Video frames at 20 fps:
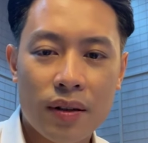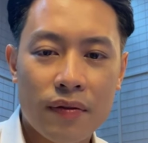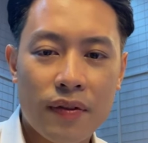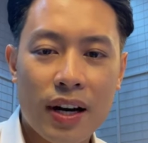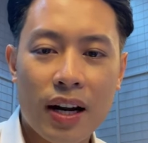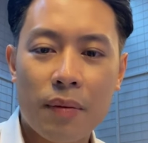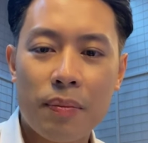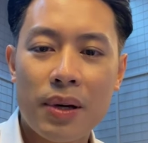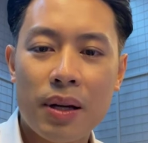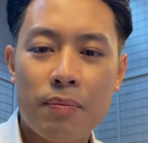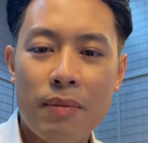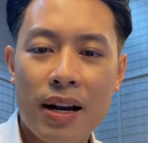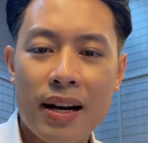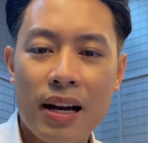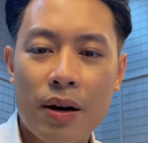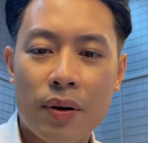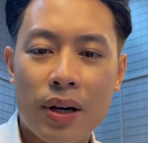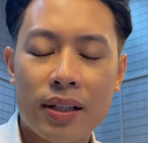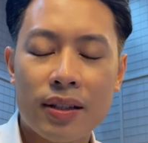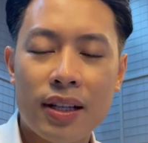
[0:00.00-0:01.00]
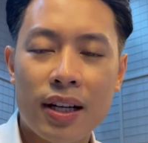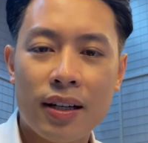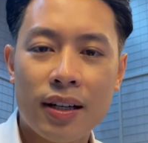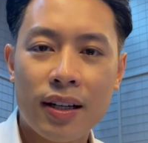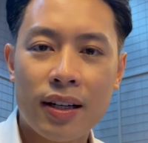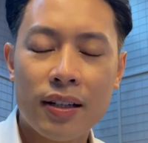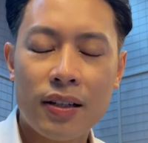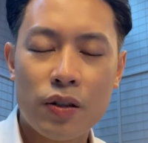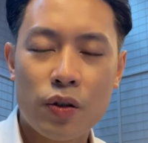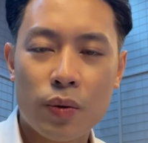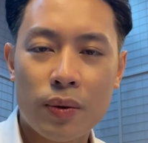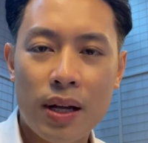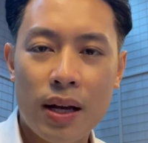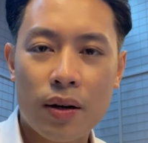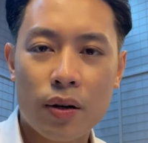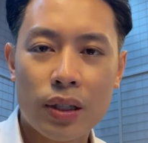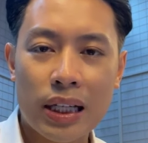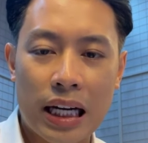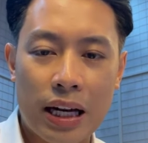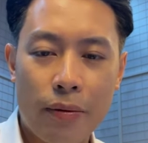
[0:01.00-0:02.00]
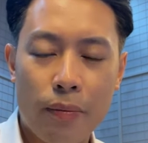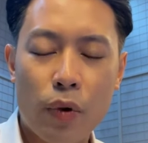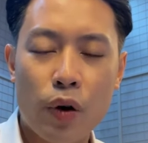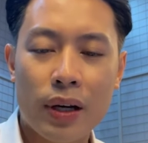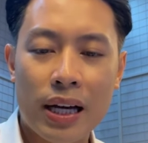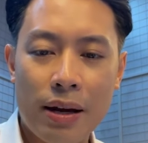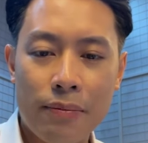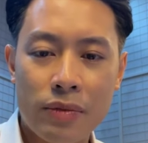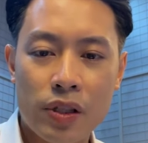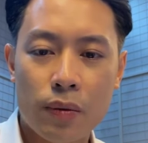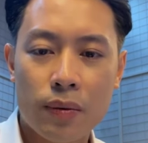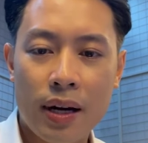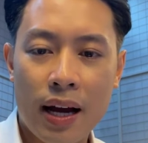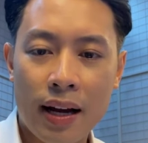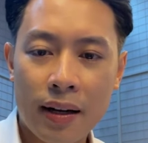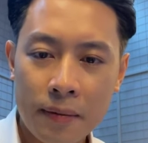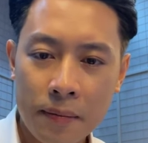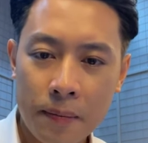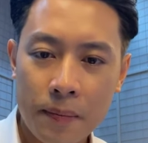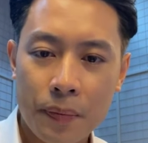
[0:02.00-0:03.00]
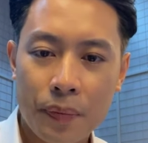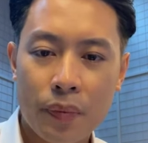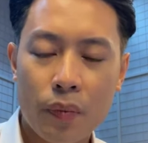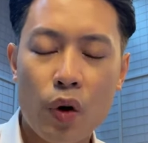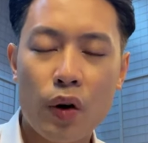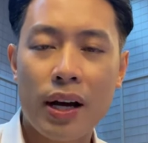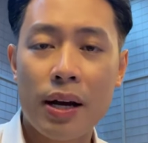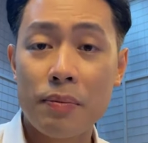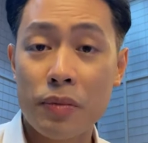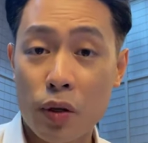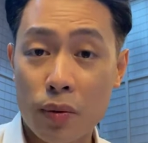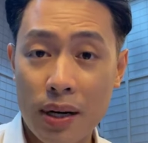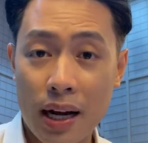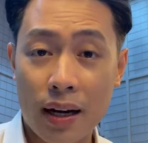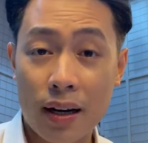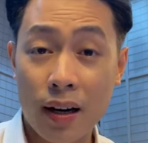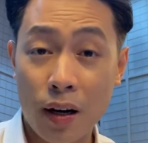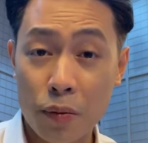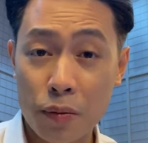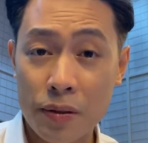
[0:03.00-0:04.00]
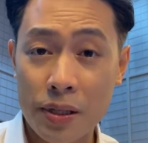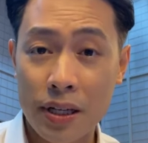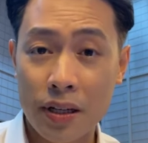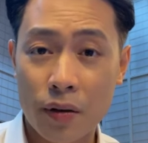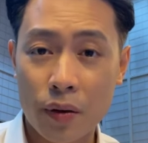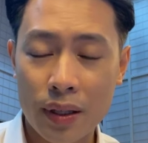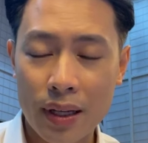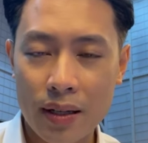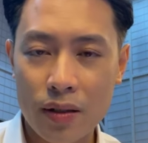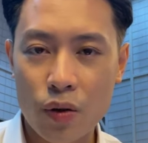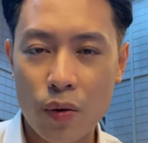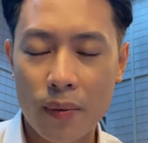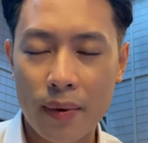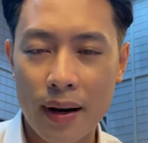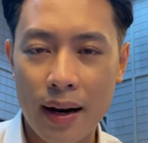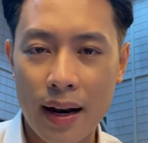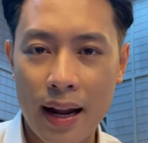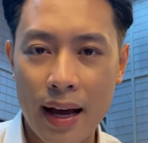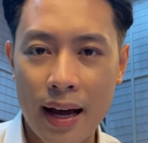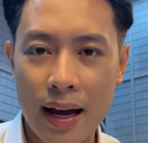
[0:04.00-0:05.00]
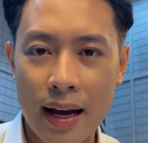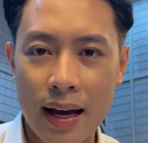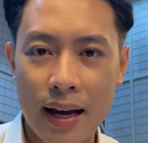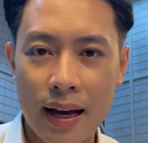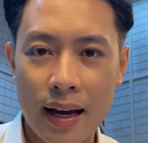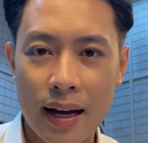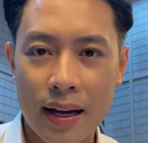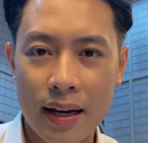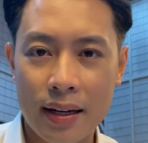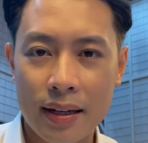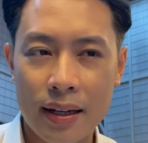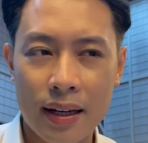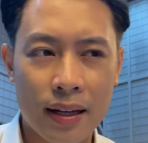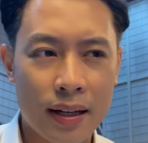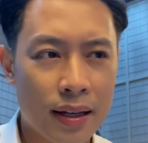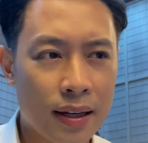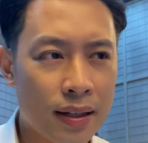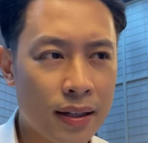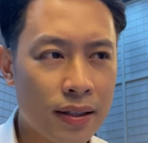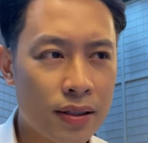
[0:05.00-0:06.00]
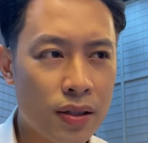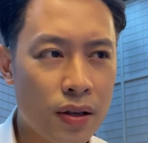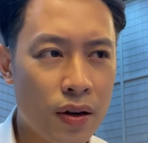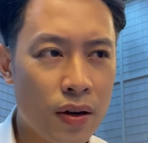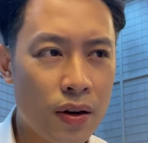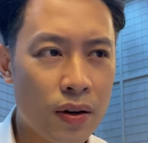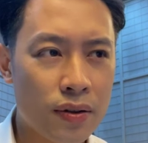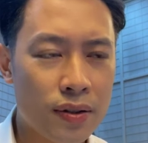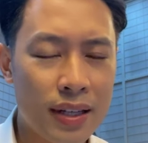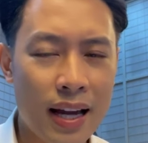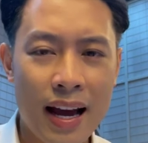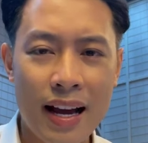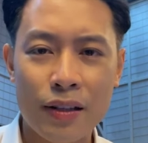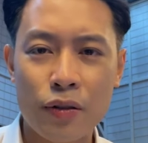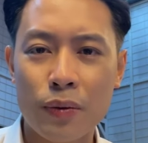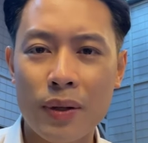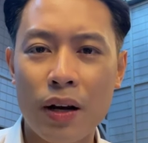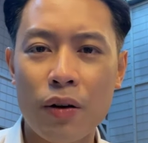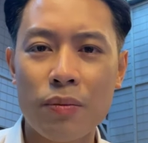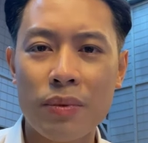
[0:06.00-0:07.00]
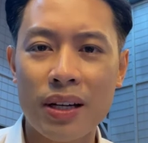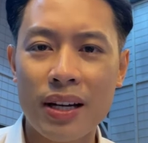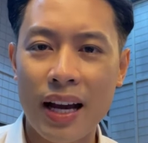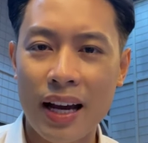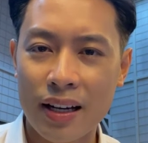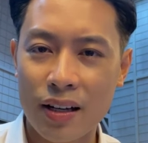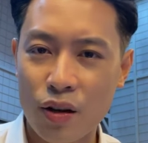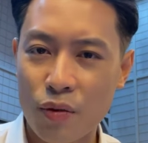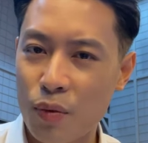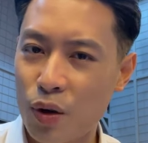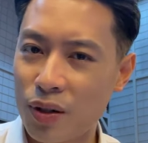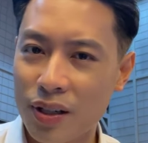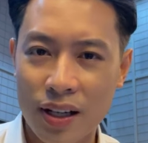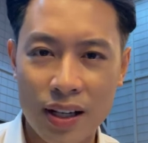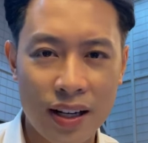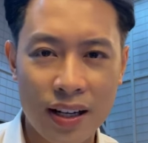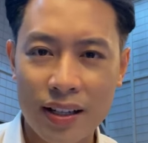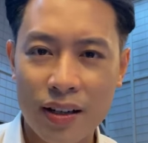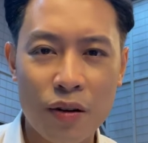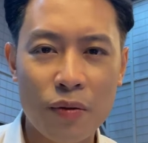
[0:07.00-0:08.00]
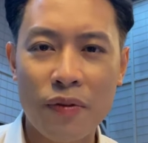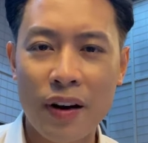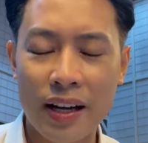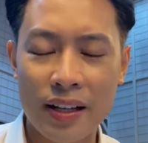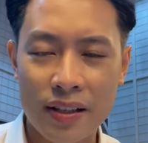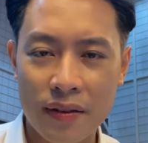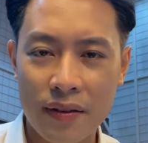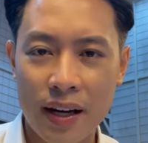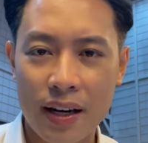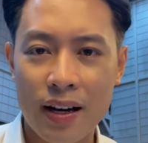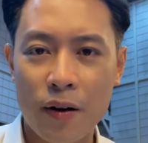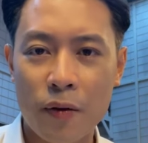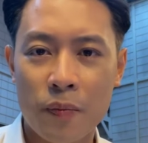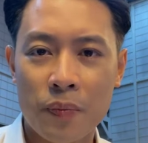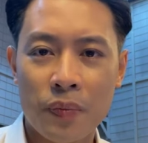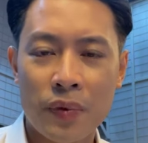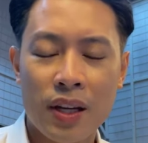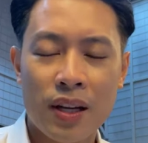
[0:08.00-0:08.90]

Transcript: và đặc biệt bạn nào cẩn thận hơn thì chúng ta có thể là bôi kem chống nắng bôi kem chống nắng không chỉ có tác dụng là để cho da chúng ta không bị đen đâu mọi người ơi không phải như vậy đâu